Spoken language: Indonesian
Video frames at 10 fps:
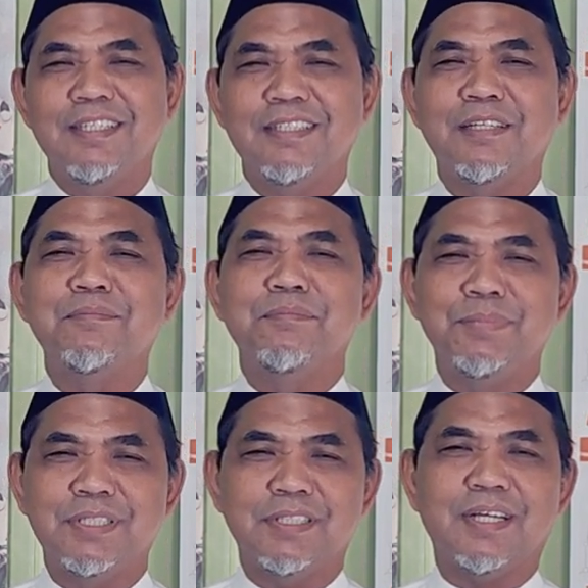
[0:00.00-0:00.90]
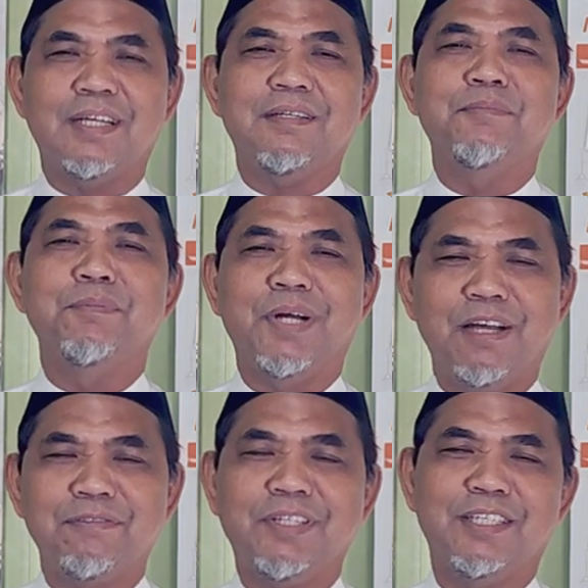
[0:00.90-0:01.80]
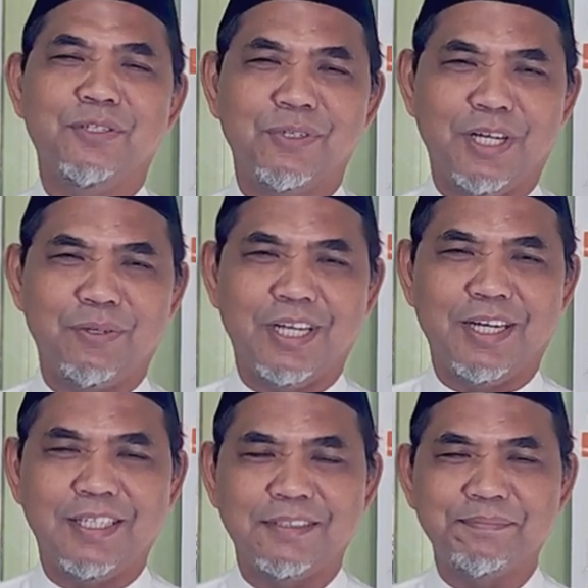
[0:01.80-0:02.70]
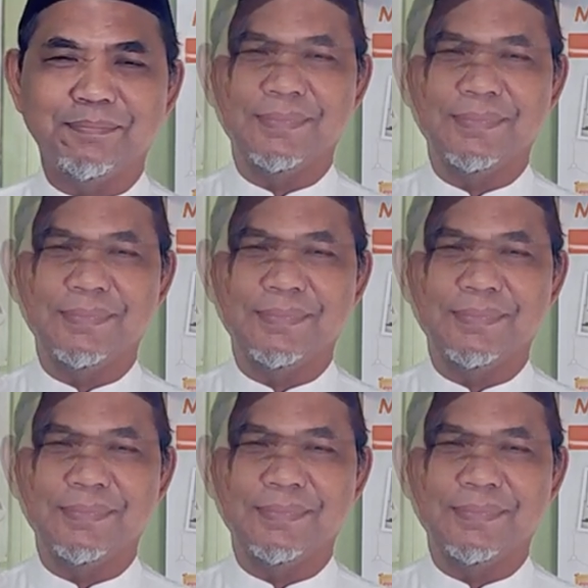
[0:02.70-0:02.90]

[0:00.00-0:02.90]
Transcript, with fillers: dan bisa memaafkan orang-orang lain.